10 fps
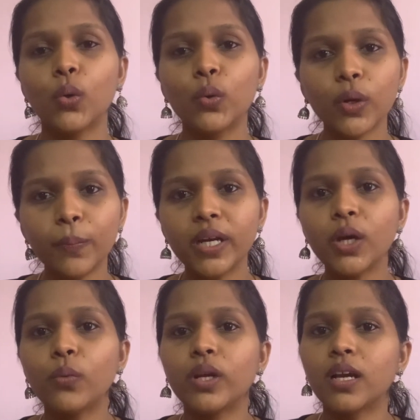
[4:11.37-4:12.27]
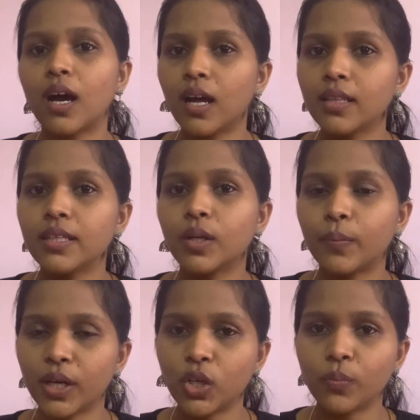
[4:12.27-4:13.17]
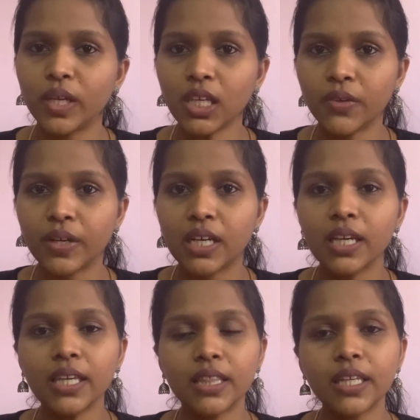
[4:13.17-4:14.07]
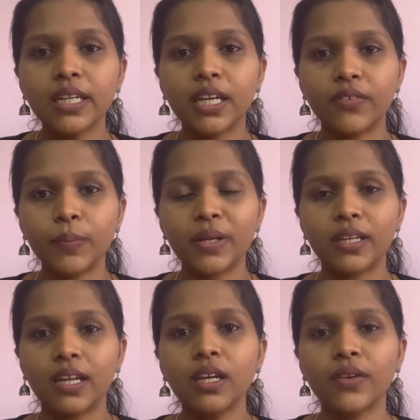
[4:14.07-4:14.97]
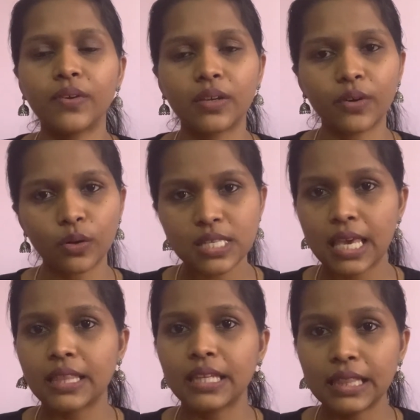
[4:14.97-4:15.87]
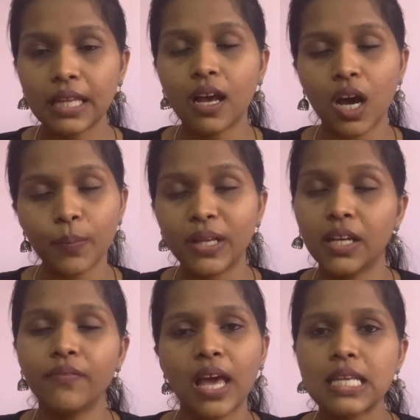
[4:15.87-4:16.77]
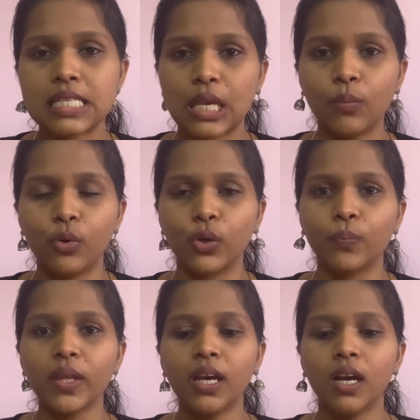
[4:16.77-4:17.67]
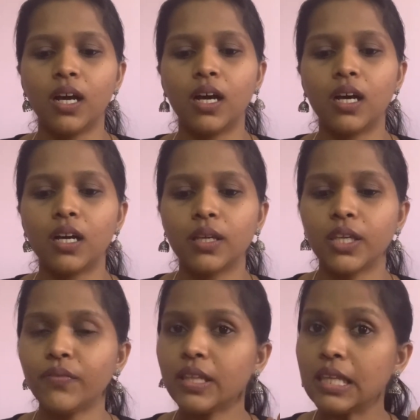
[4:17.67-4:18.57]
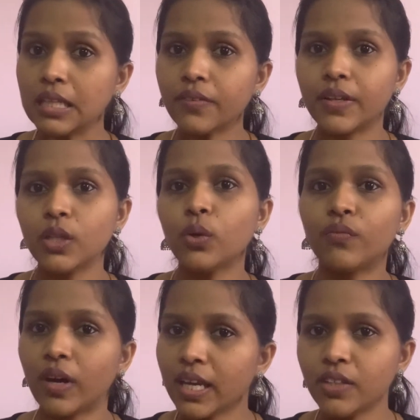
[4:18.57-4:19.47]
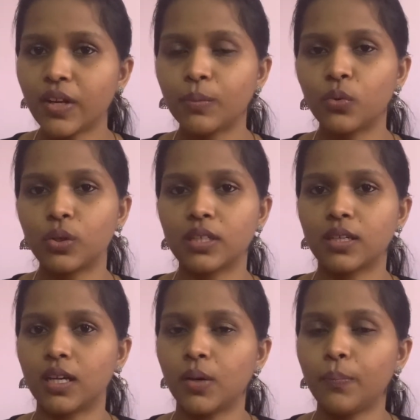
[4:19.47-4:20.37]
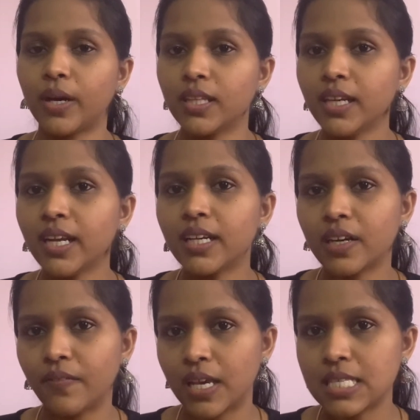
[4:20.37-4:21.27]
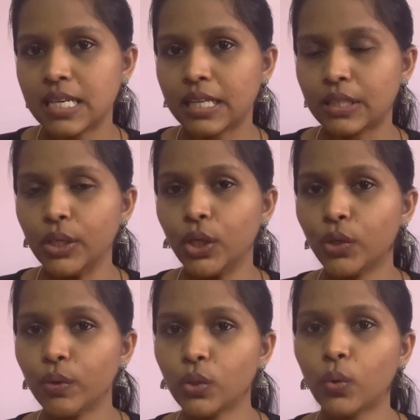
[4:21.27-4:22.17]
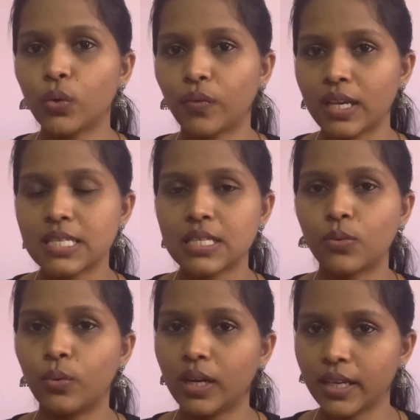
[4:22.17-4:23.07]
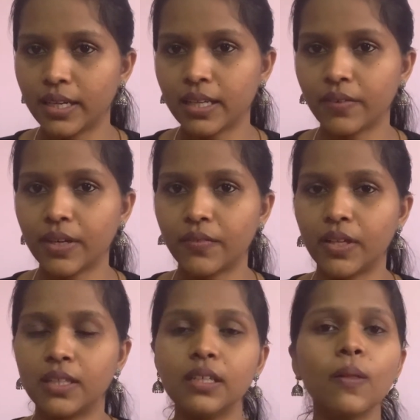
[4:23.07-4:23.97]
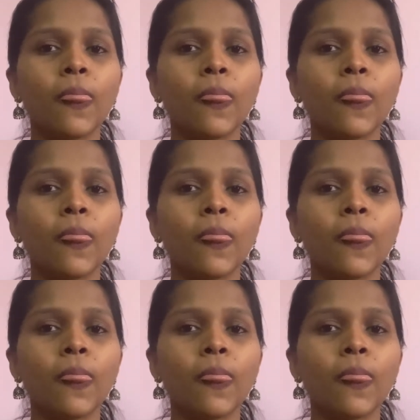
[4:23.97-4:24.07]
குறிப்பிட்ட ஒரு காலத்துக்கு மட்டுமே இவங்க இந்தியன் கவர்மெண்ட்டில் இவ சேர்ந்து இந்தியன் ஆர்மியில் வேலை செய்ய முடியும் இவ இதுக்கு வந்து ஒரு வயது வரம்பு கொடுத்துருக்காங்க பதினேழரை வயசுலேருந்து இருபத்தோரு வயசுக்கு உள்ளே இருக்கிறவங்க வந்து